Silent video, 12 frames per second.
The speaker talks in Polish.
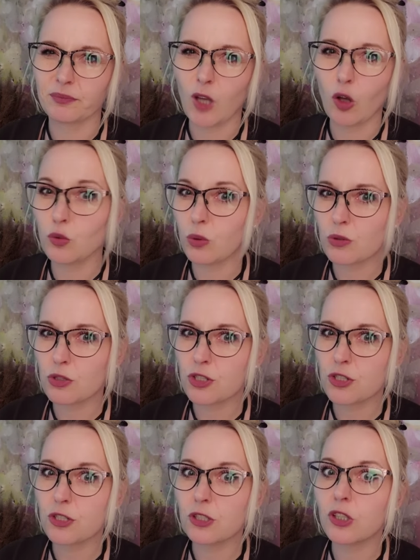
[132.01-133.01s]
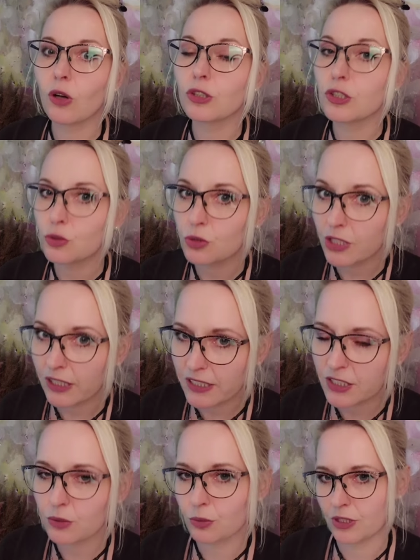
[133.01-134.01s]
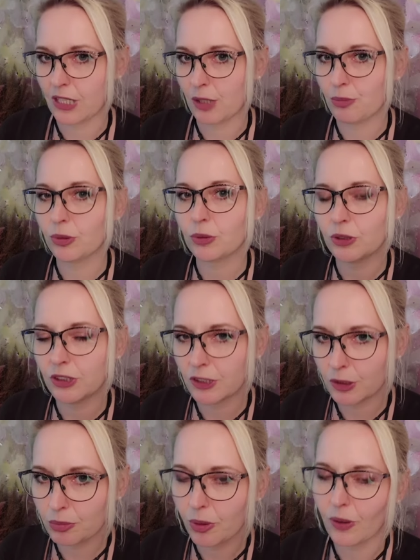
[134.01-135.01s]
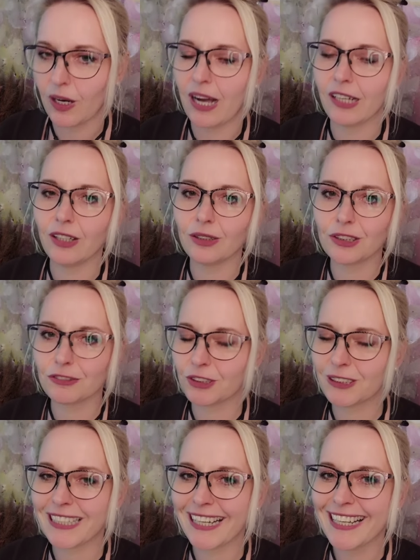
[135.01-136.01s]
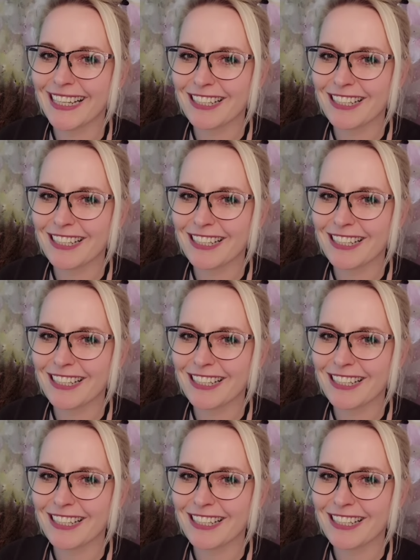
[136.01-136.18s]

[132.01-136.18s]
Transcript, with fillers: odłączyli od Jezusa Chrystusa i porzucili Boga, ale oczywiście